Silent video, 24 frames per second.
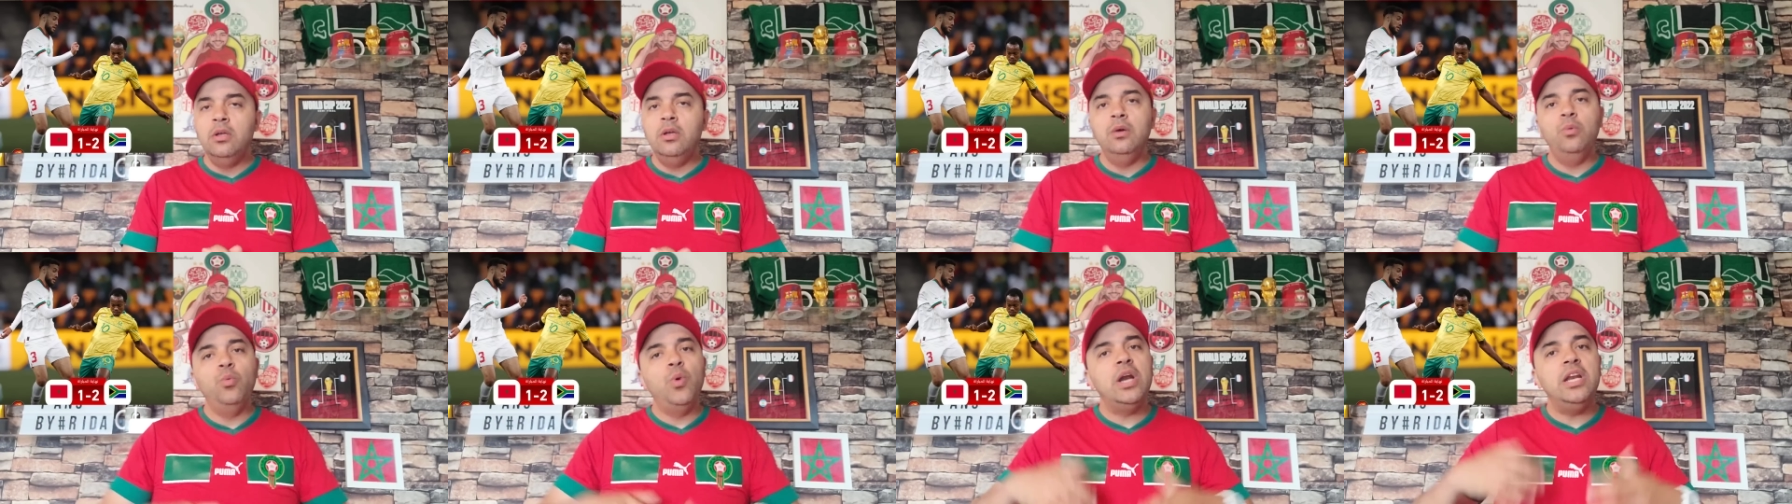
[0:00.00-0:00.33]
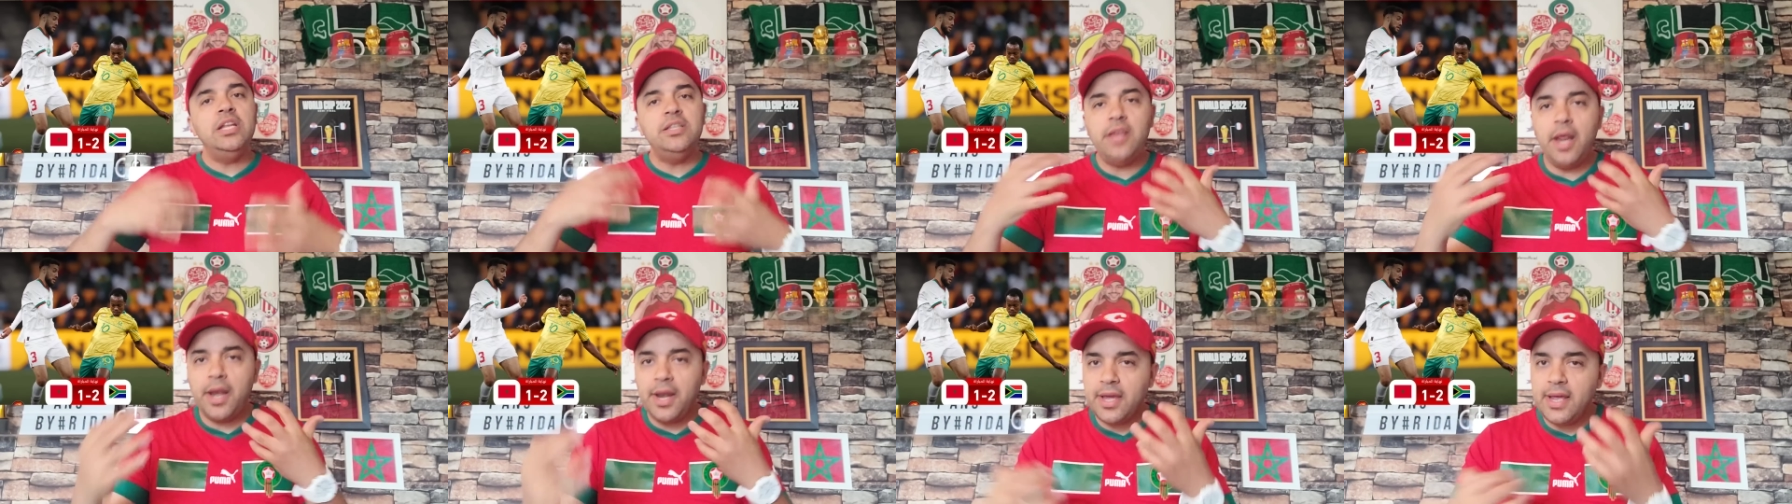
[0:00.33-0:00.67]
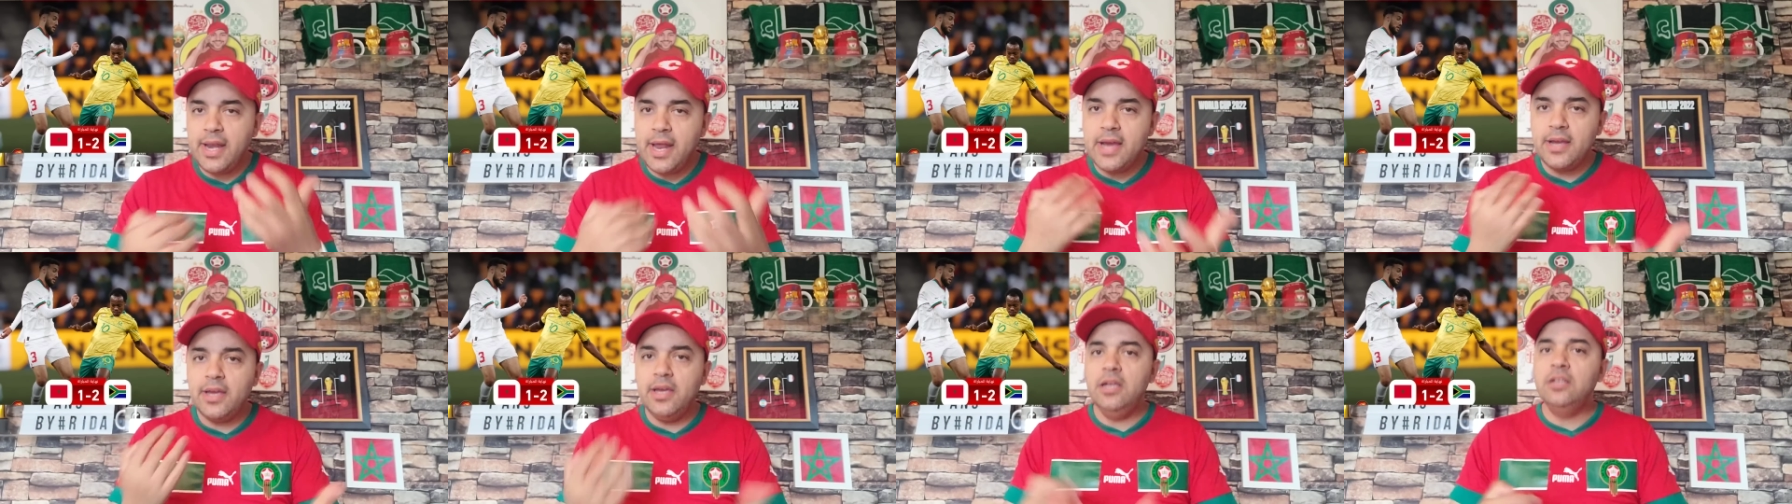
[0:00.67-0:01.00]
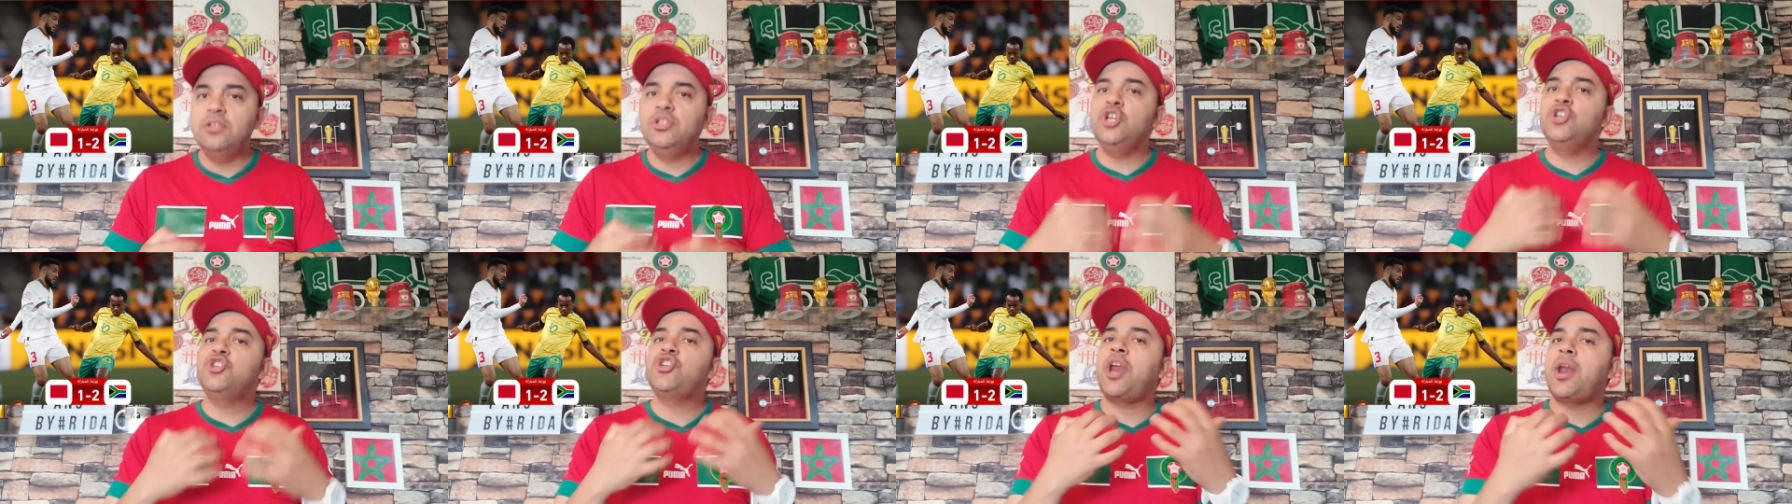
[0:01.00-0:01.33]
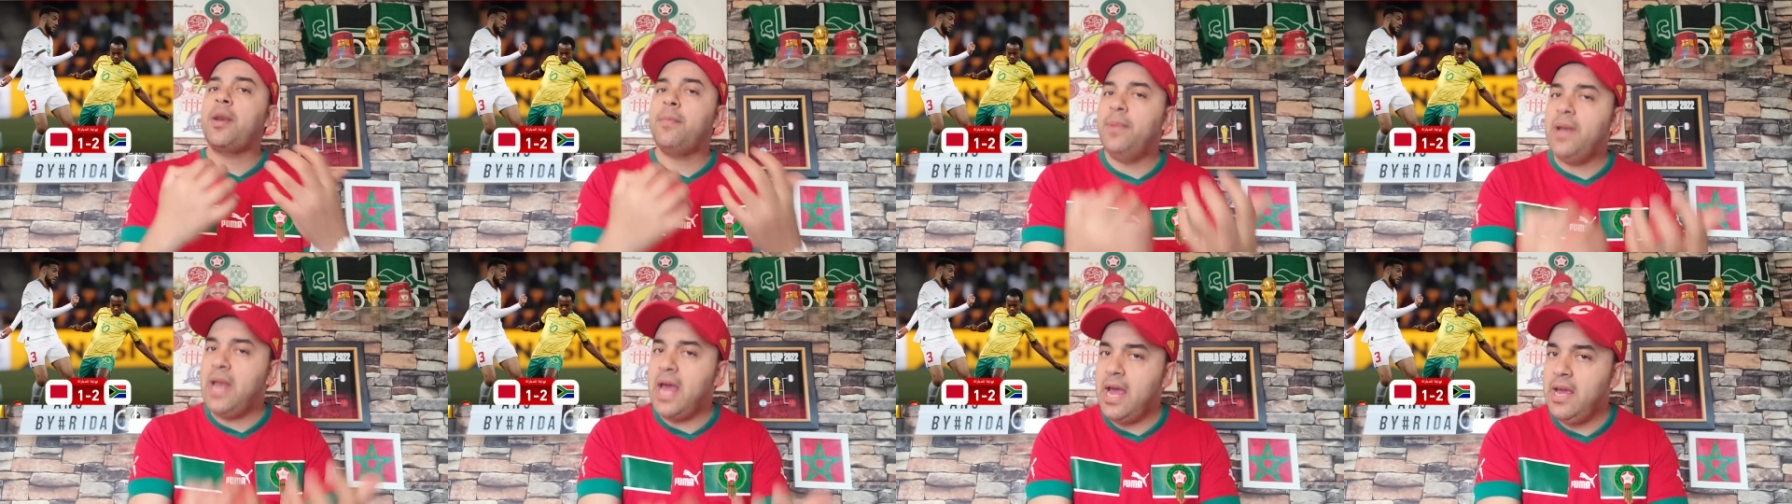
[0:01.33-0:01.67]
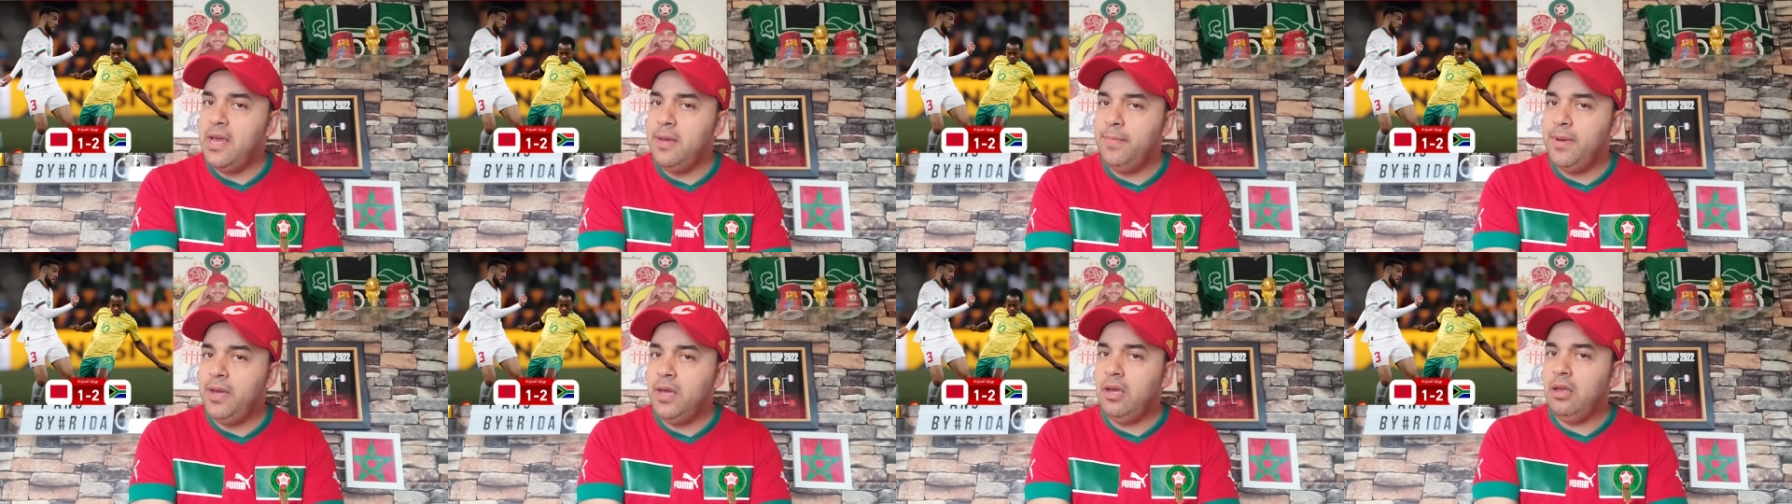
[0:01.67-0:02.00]
وليد الكراكي تيجرب
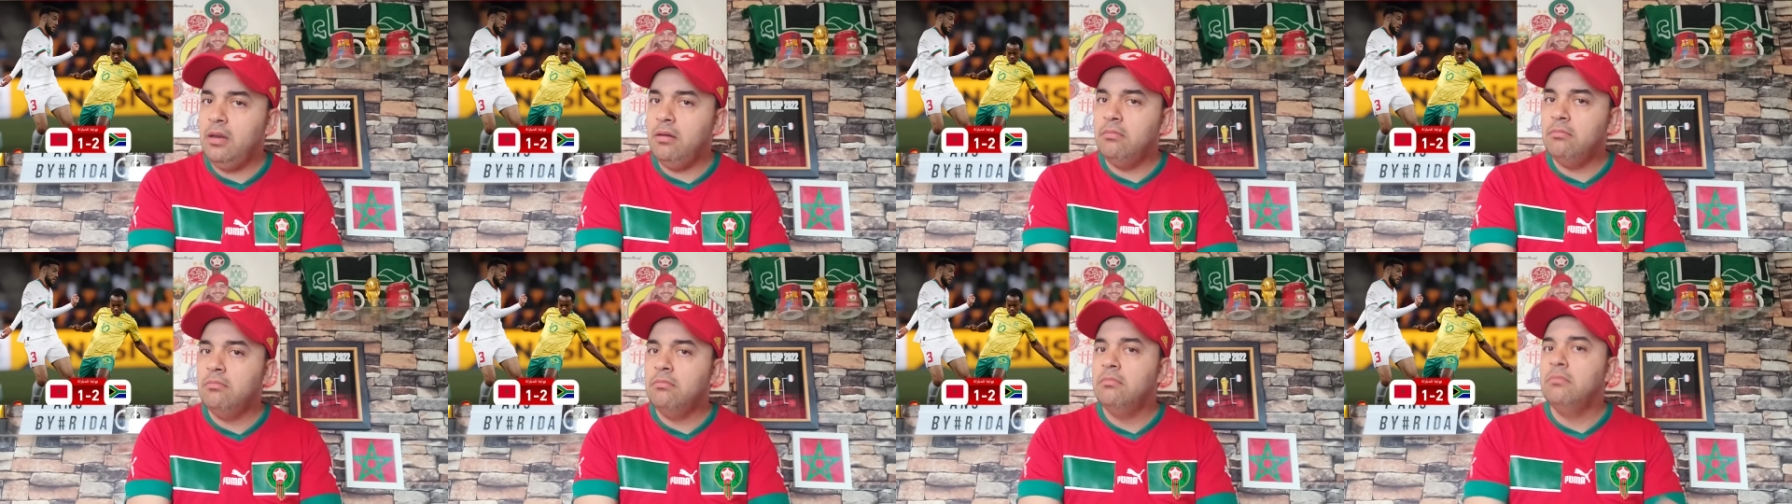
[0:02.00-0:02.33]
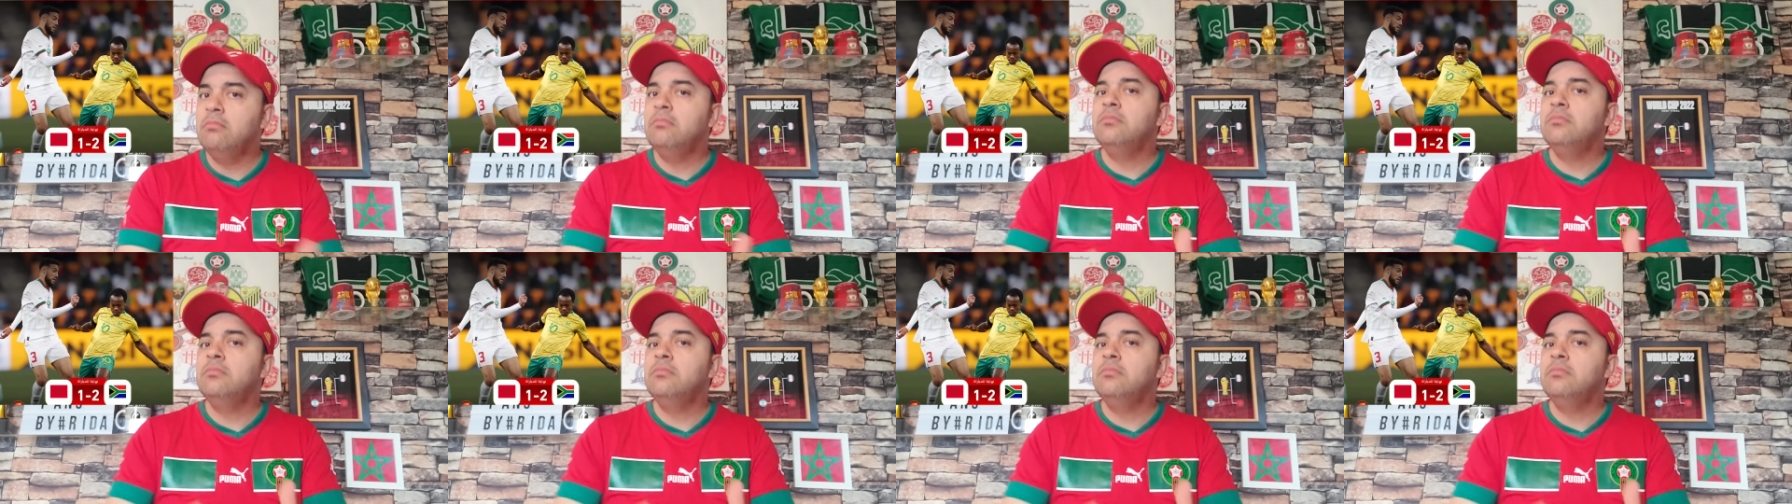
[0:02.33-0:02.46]
لاعبين